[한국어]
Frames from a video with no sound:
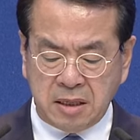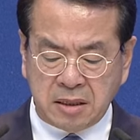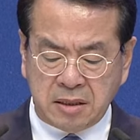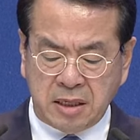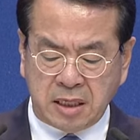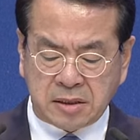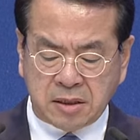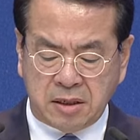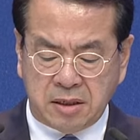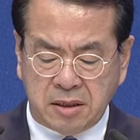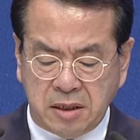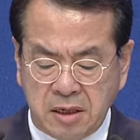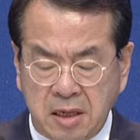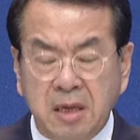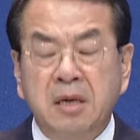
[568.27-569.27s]

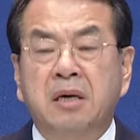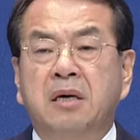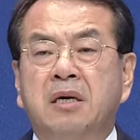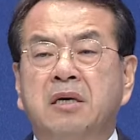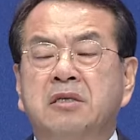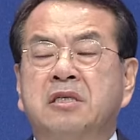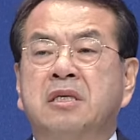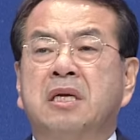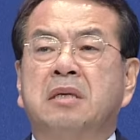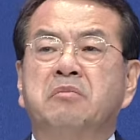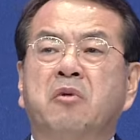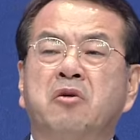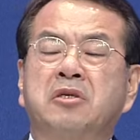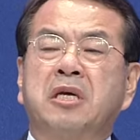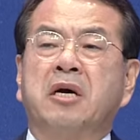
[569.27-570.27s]
그래서 어 지난
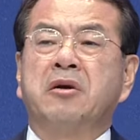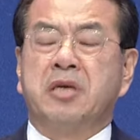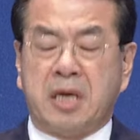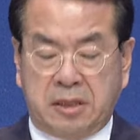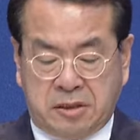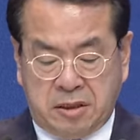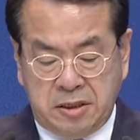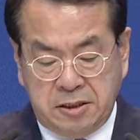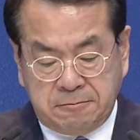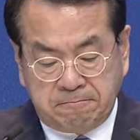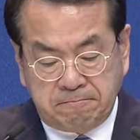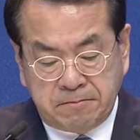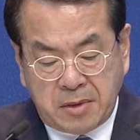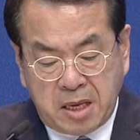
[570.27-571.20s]
목사회에서는